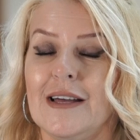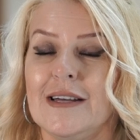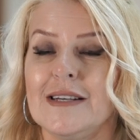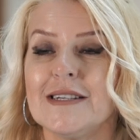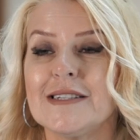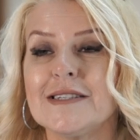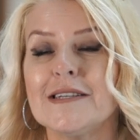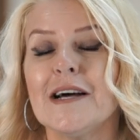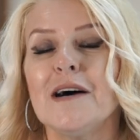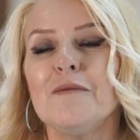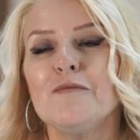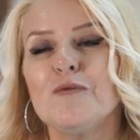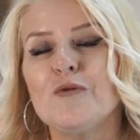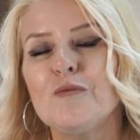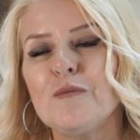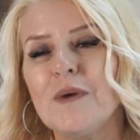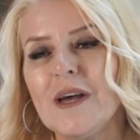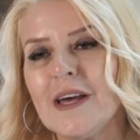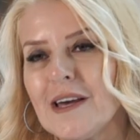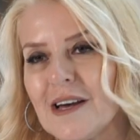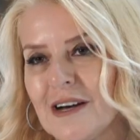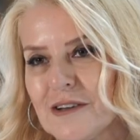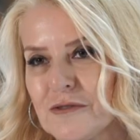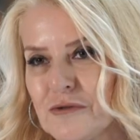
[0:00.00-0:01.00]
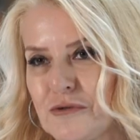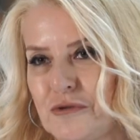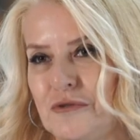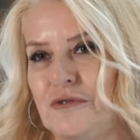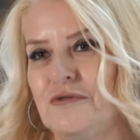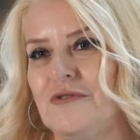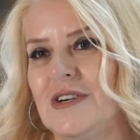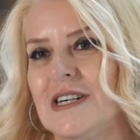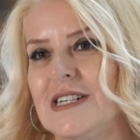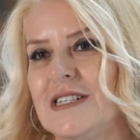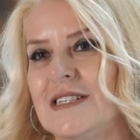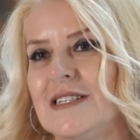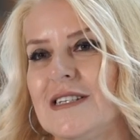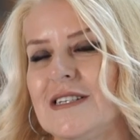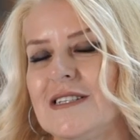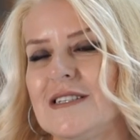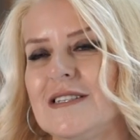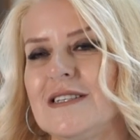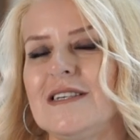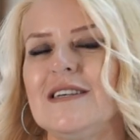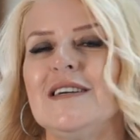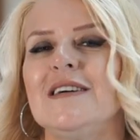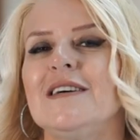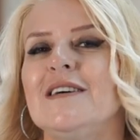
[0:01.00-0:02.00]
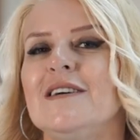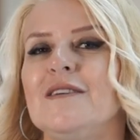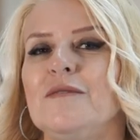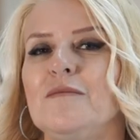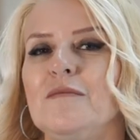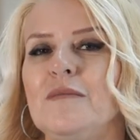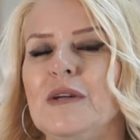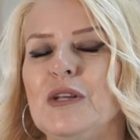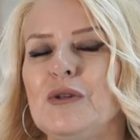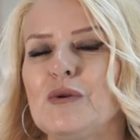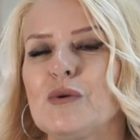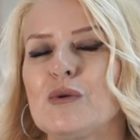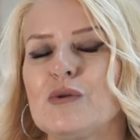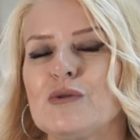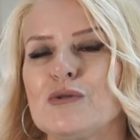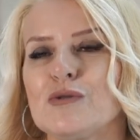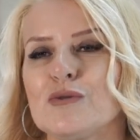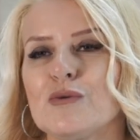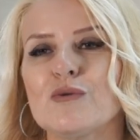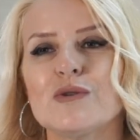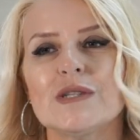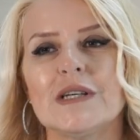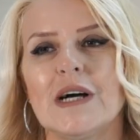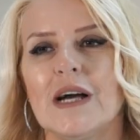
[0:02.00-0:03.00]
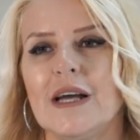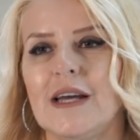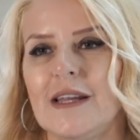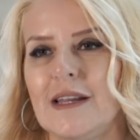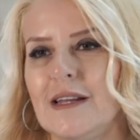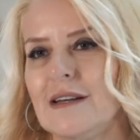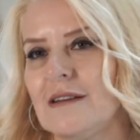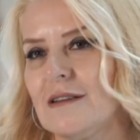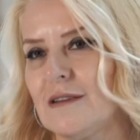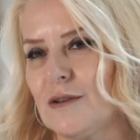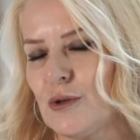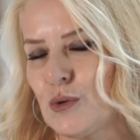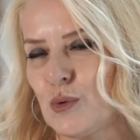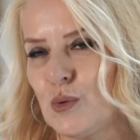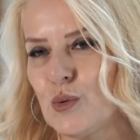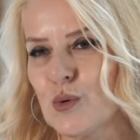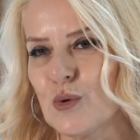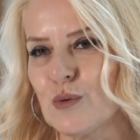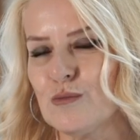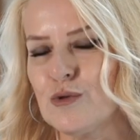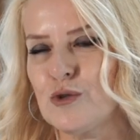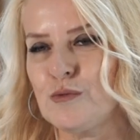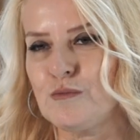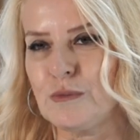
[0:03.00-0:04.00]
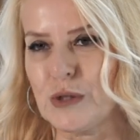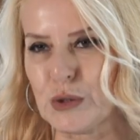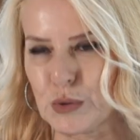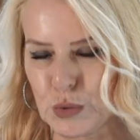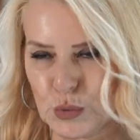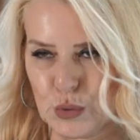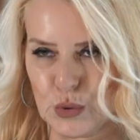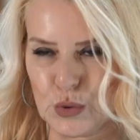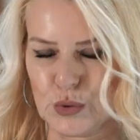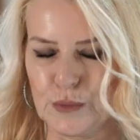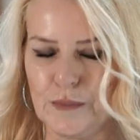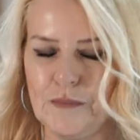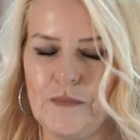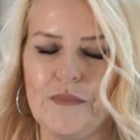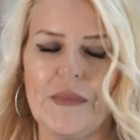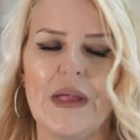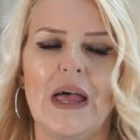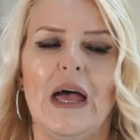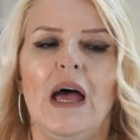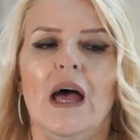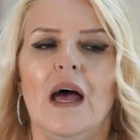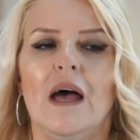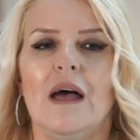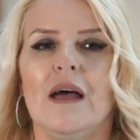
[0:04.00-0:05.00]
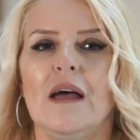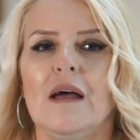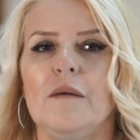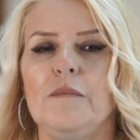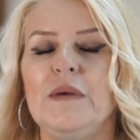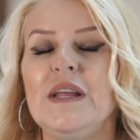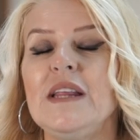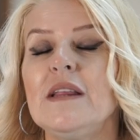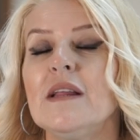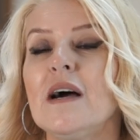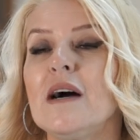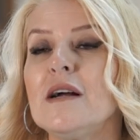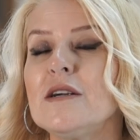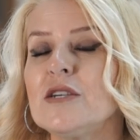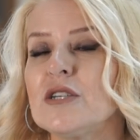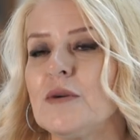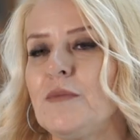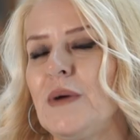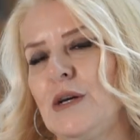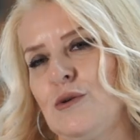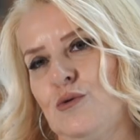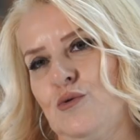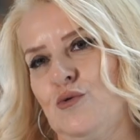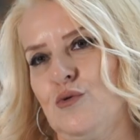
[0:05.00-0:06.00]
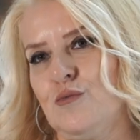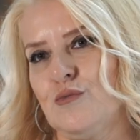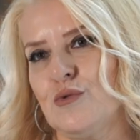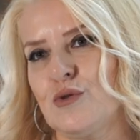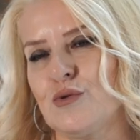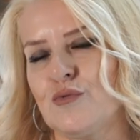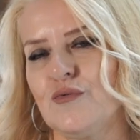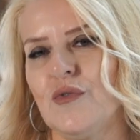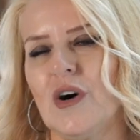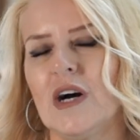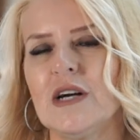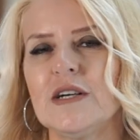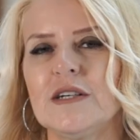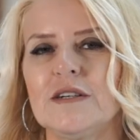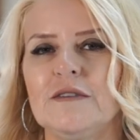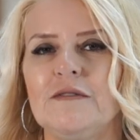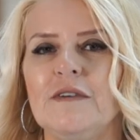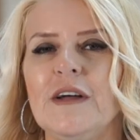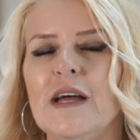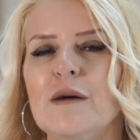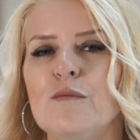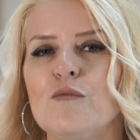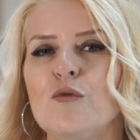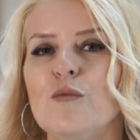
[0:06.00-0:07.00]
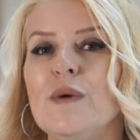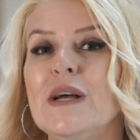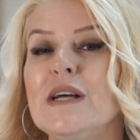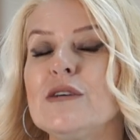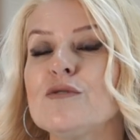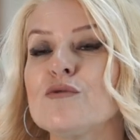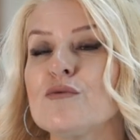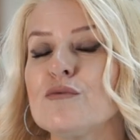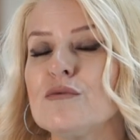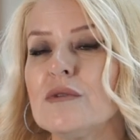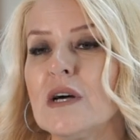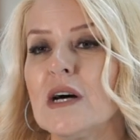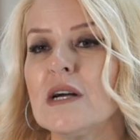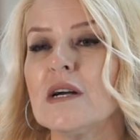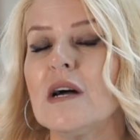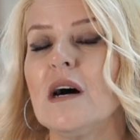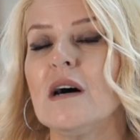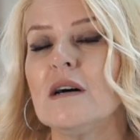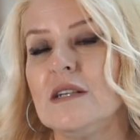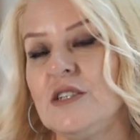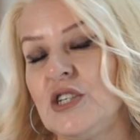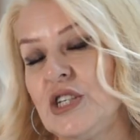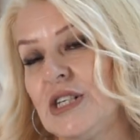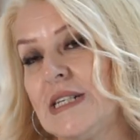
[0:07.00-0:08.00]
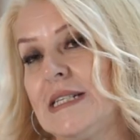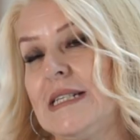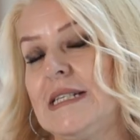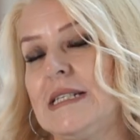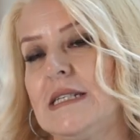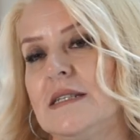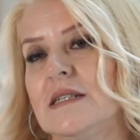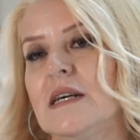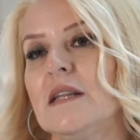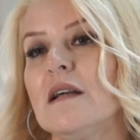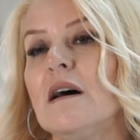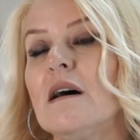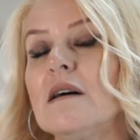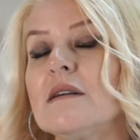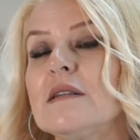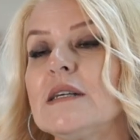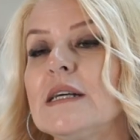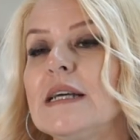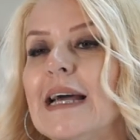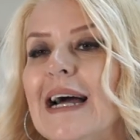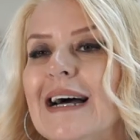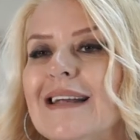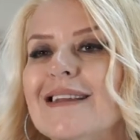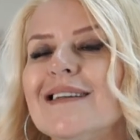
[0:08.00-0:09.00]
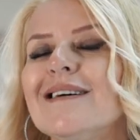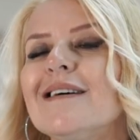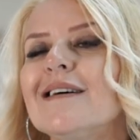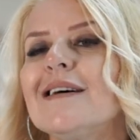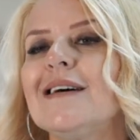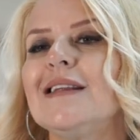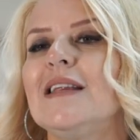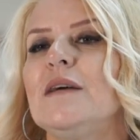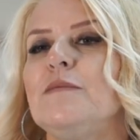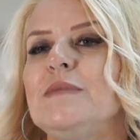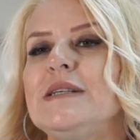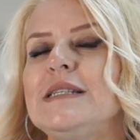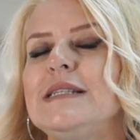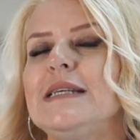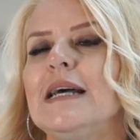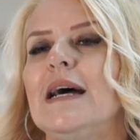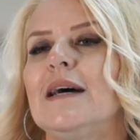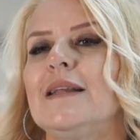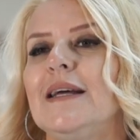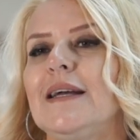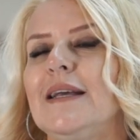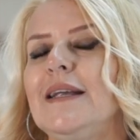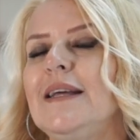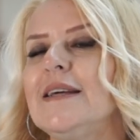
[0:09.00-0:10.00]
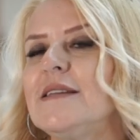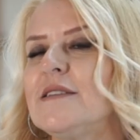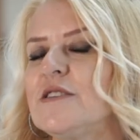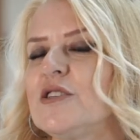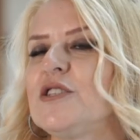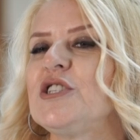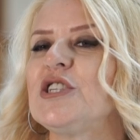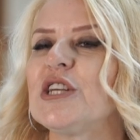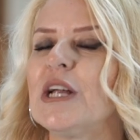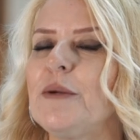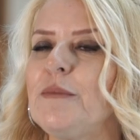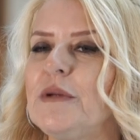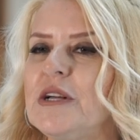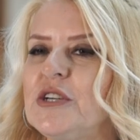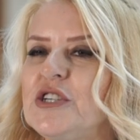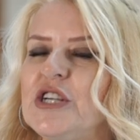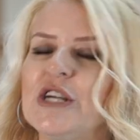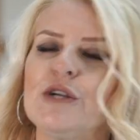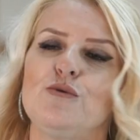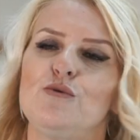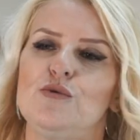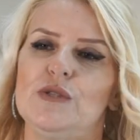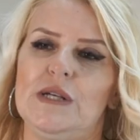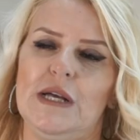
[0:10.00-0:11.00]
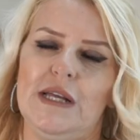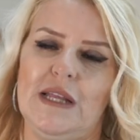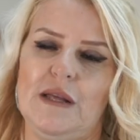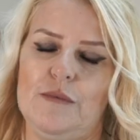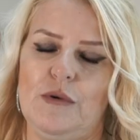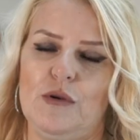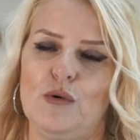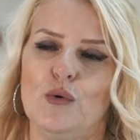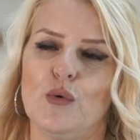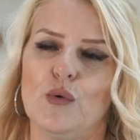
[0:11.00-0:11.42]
İstanbul Beykent Üniversitesi 1997 yılında kurulmuş bir kurum. Ee, binlerce mezunumuz var ve bu mezunlar içerisinden artık kendi akademisyenlerini yetiştirebilecek düzeyde bir